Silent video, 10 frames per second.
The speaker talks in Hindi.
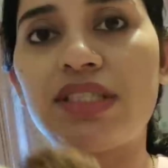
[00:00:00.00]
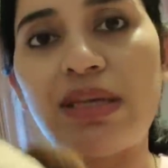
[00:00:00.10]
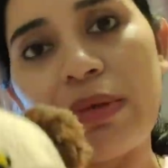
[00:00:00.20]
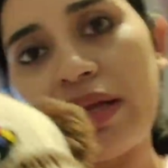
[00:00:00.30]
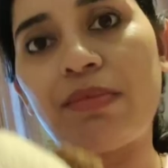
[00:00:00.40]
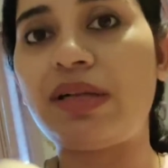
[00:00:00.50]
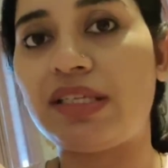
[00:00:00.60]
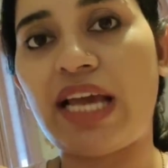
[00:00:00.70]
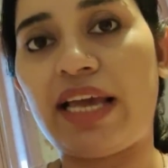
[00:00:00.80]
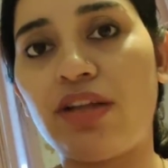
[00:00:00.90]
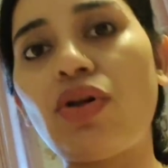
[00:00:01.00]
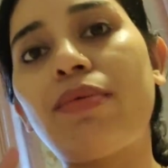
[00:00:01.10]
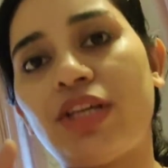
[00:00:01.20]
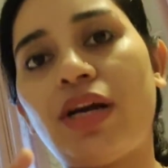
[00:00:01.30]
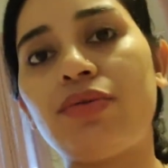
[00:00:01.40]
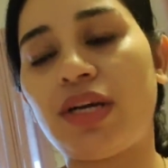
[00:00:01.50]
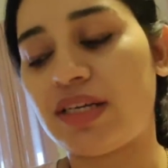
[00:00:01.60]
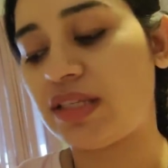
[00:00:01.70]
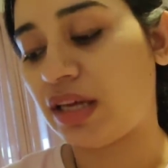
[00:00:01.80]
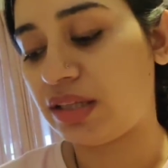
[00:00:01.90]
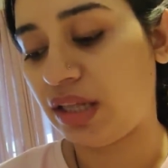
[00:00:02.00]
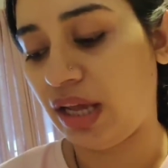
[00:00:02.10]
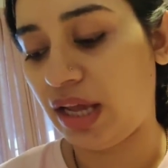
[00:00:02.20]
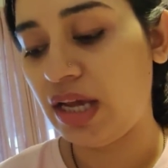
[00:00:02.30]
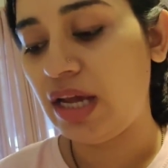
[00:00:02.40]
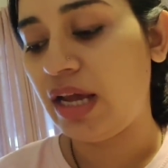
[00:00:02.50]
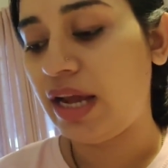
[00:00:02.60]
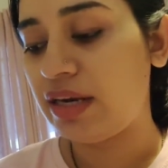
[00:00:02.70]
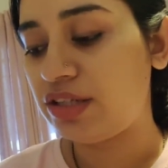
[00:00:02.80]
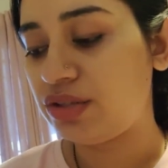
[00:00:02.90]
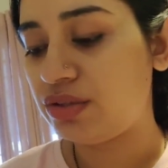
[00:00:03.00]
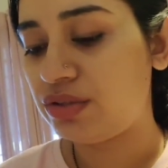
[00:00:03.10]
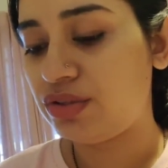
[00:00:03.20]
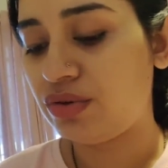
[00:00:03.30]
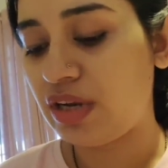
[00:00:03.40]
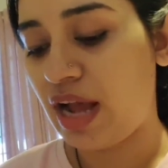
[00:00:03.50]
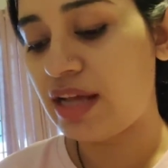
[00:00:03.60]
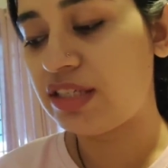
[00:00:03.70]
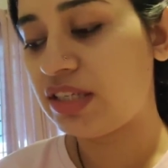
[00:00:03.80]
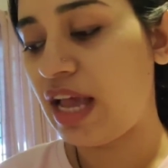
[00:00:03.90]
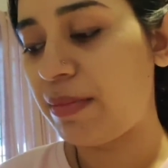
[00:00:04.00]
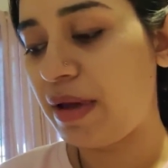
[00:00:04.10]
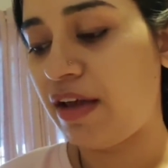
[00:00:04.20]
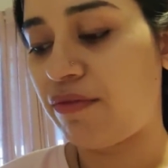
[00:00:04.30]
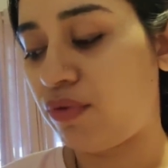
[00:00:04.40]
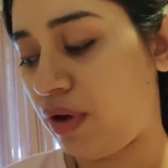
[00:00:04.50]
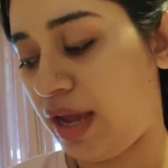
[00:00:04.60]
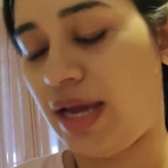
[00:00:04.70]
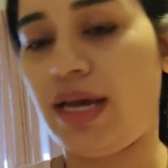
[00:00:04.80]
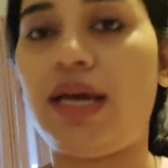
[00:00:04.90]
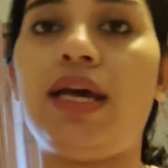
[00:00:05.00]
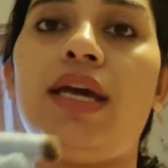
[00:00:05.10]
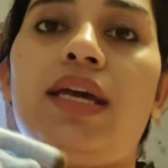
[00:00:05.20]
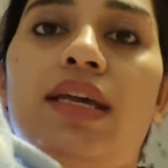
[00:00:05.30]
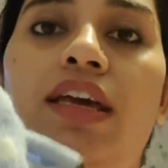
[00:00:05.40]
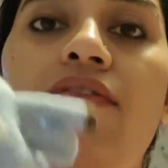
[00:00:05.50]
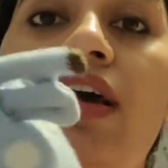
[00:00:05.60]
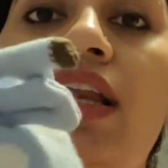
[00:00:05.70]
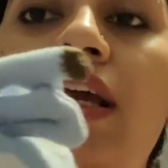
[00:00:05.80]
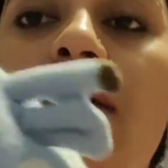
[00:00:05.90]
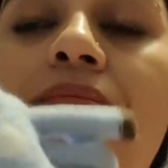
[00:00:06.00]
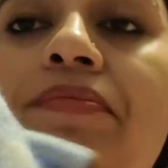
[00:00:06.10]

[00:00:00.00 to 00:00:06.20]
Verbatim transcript: सिमिलर मिल जाएगी तो आप चेकआउट कर सकते हैं एंड uh, जो लास्ट कैप है वो है ये वाली